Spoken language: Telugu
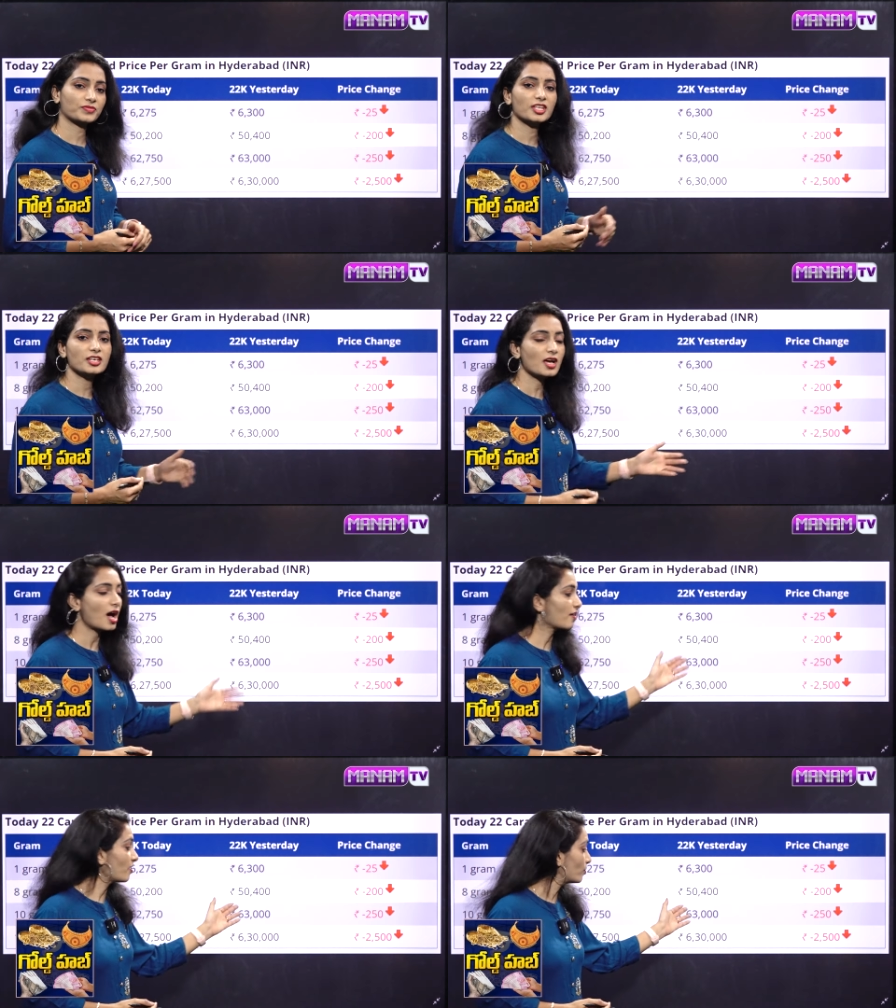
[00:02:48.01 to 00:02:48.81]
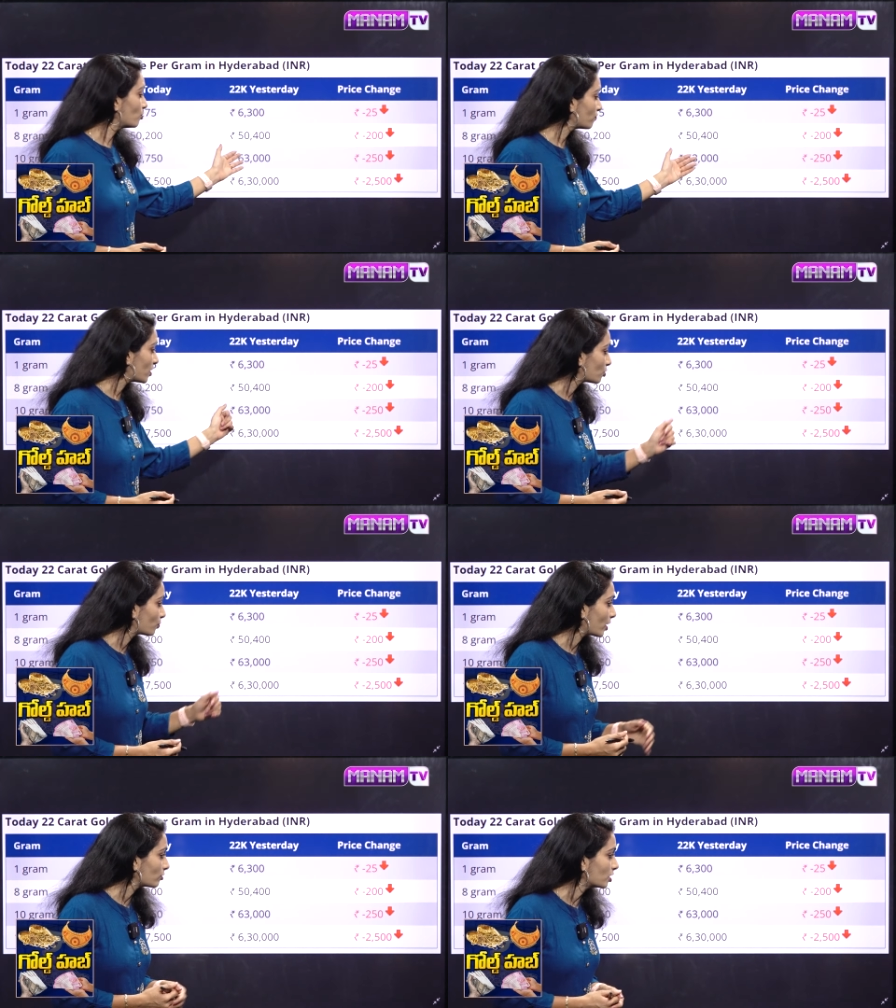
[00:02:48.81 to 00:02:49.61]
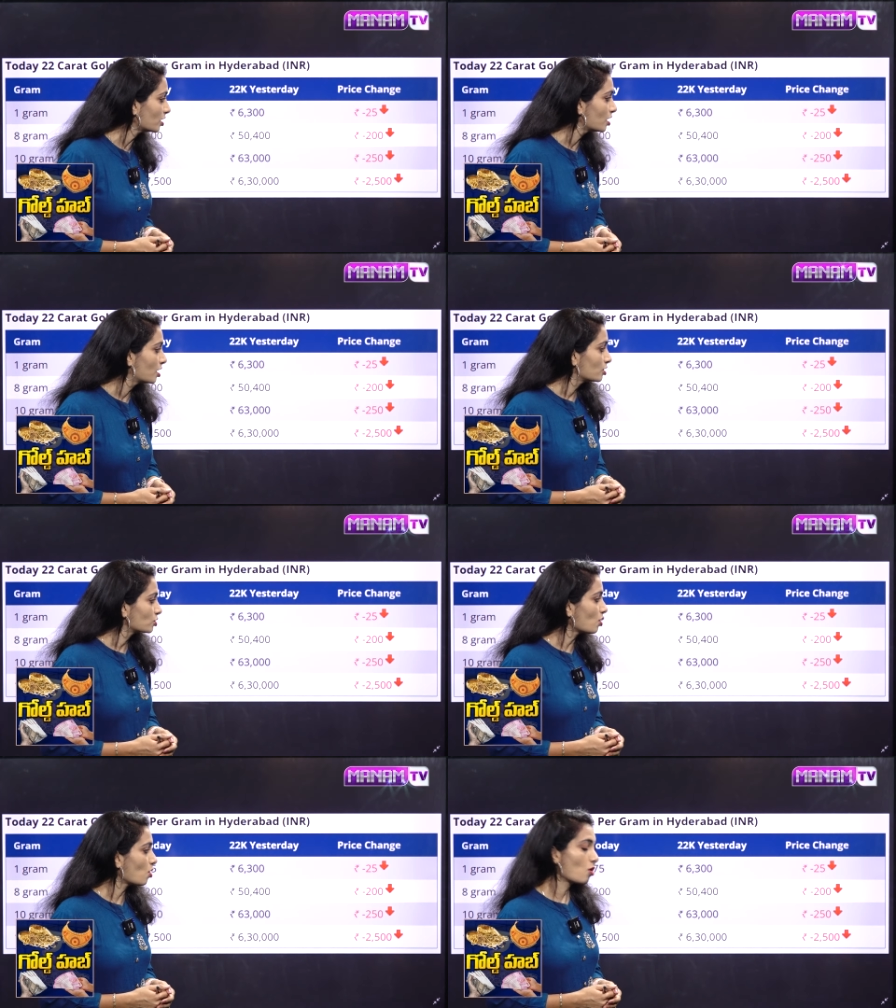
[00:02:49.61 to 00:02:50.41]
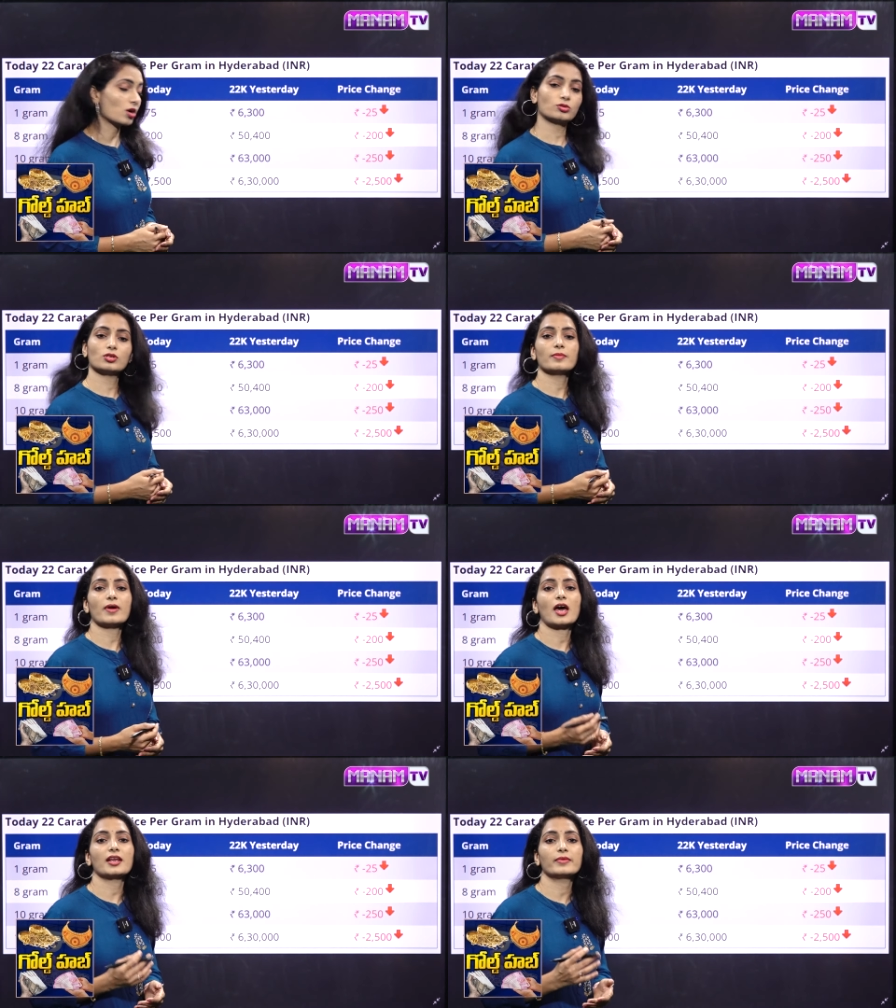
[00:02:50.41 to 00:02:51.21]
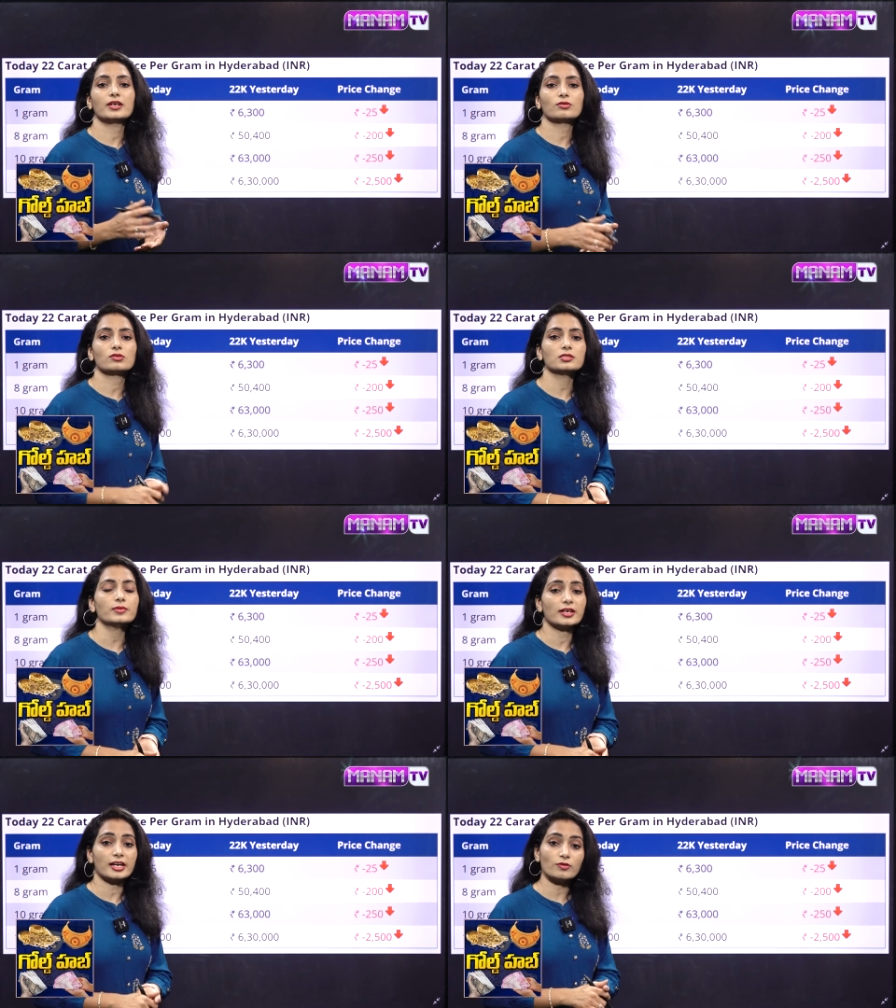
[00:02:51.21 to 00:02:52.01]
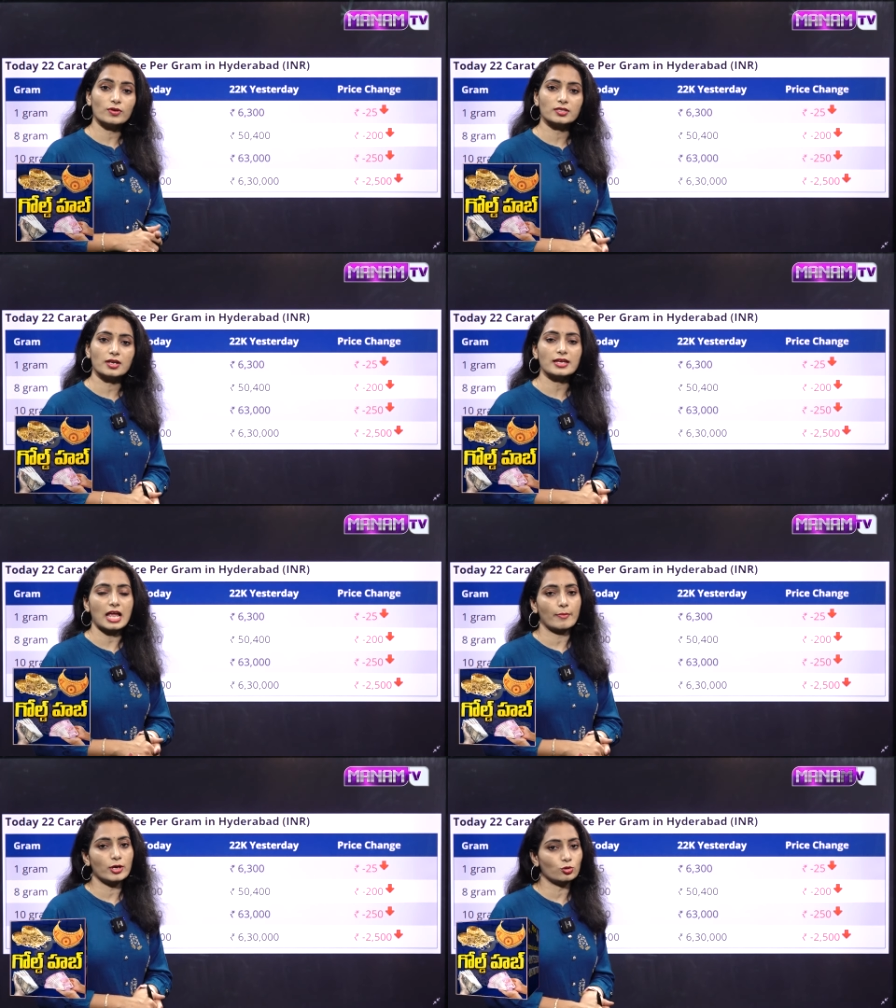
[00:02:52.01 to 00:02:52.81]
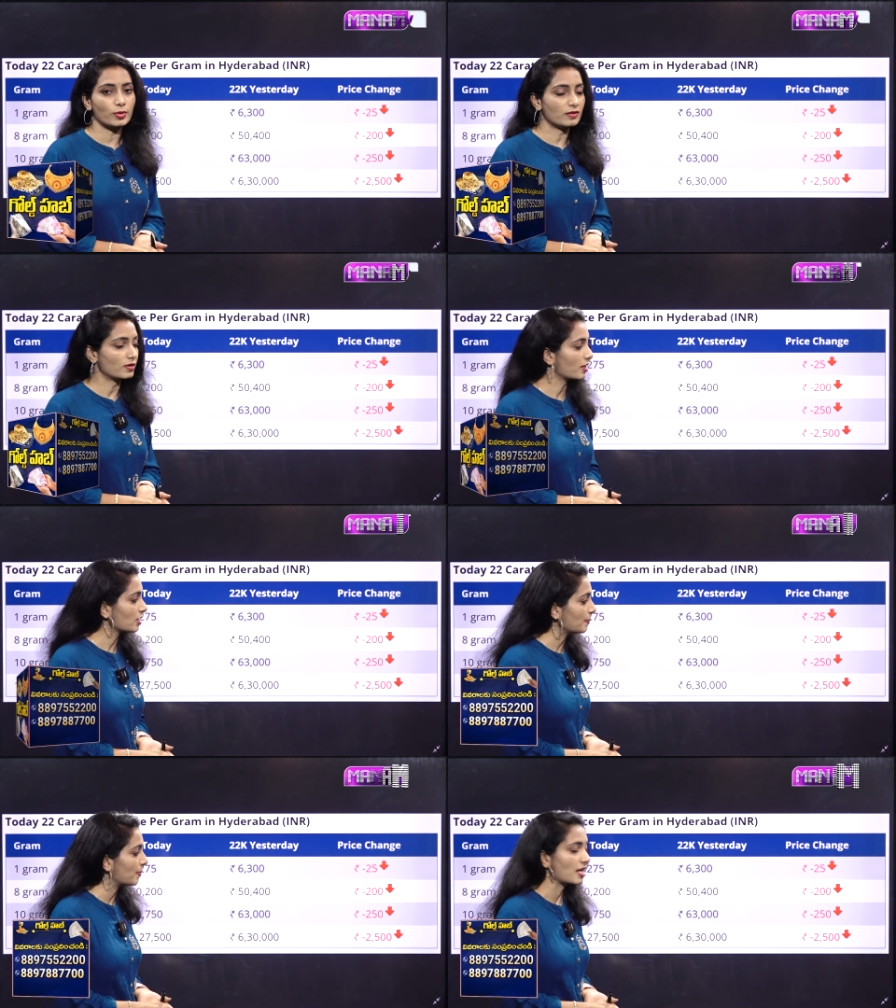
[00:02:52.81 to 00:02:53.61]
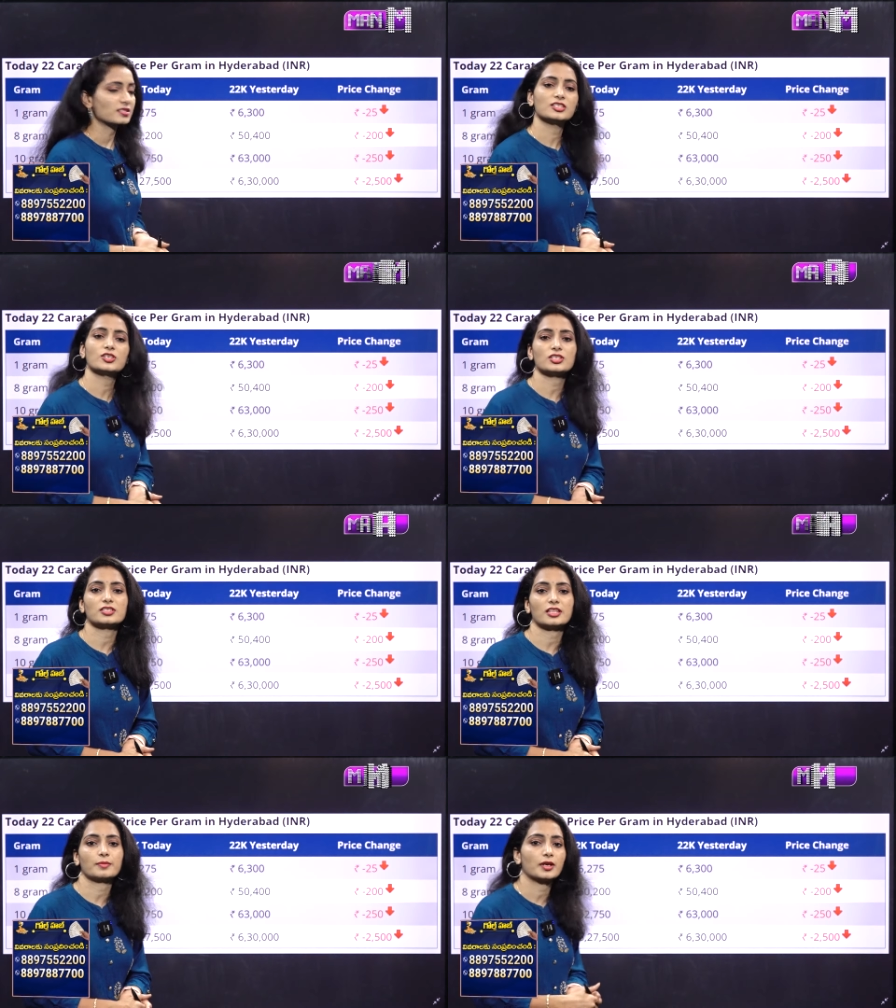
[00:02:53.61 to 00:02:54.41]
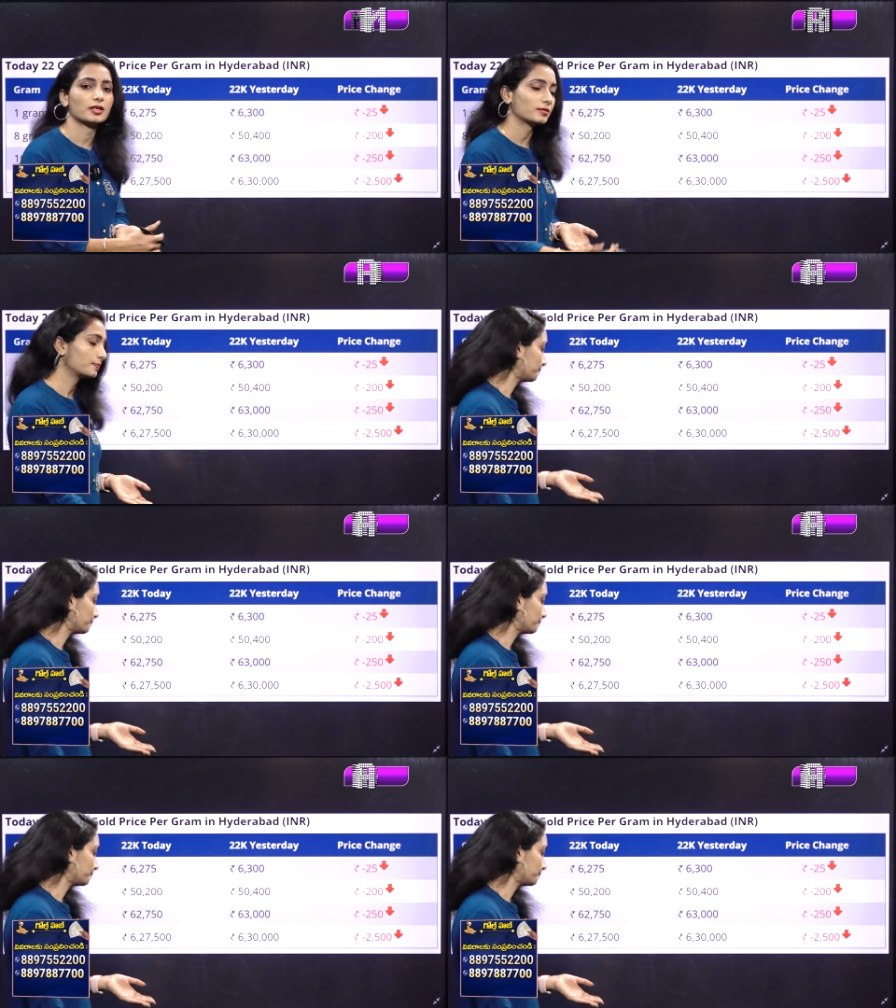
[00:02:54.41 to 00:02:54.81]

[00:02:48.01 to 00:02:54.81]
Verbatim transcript: నిన్న అరవై మూడు వేల రూపాయలు ఉంది సో ఒక తులం ఆర్నమెంట్ కోసం రెండు వందల యాభై రూపాయల వరకు అయితే ప్రైస్ డిక్రీజ్ అయిందన్నమాట